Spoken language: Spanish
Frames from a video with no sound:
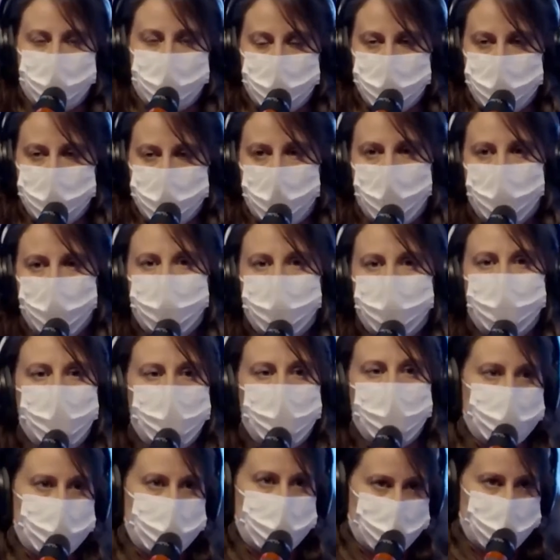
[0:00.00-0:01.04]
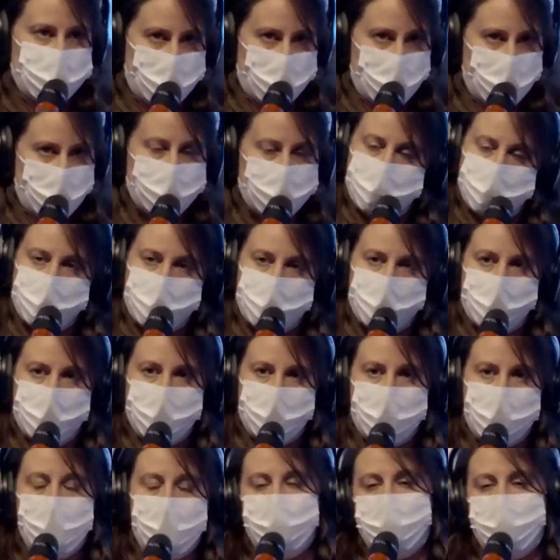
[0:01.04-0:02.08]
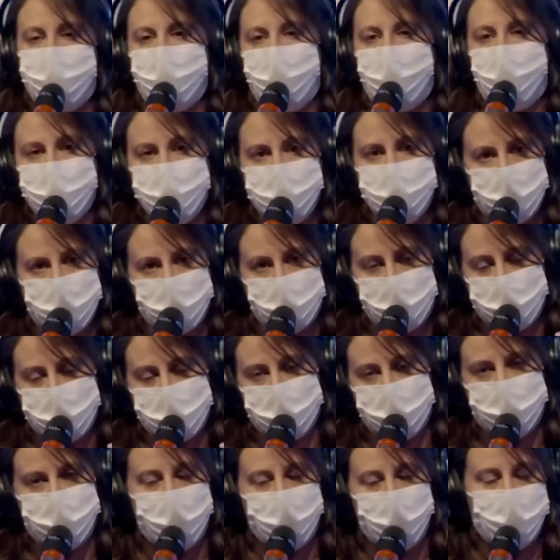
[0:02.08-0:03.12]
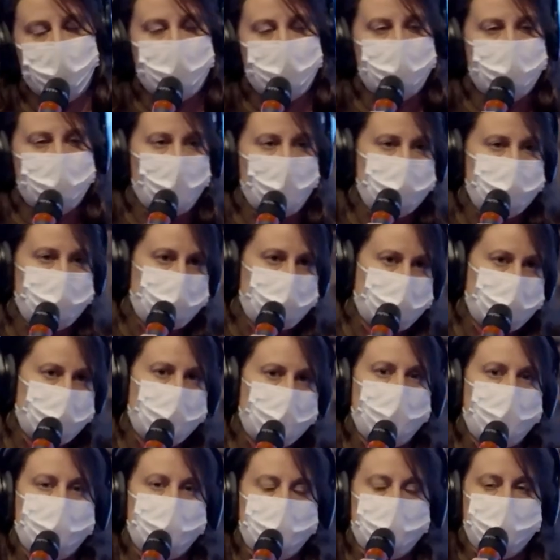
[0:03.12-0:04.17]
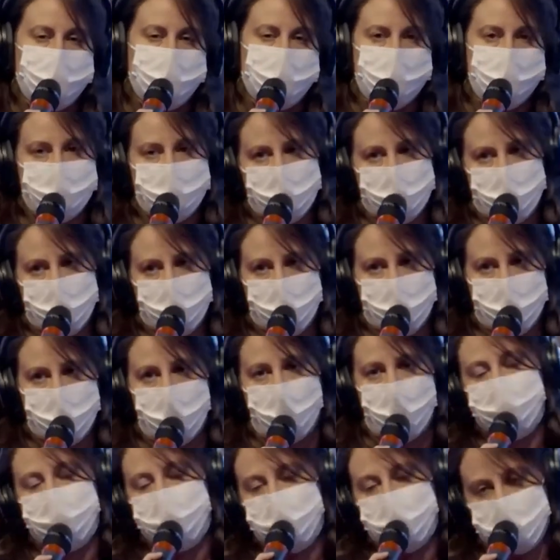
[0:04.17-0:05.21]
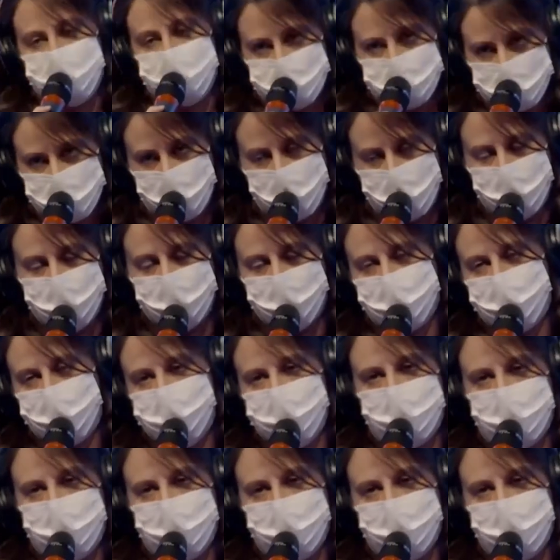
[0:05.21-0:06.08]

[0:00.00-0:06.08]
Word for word: hay comentarios que se ponen en las plataformas, en Instagram, etcétera, y también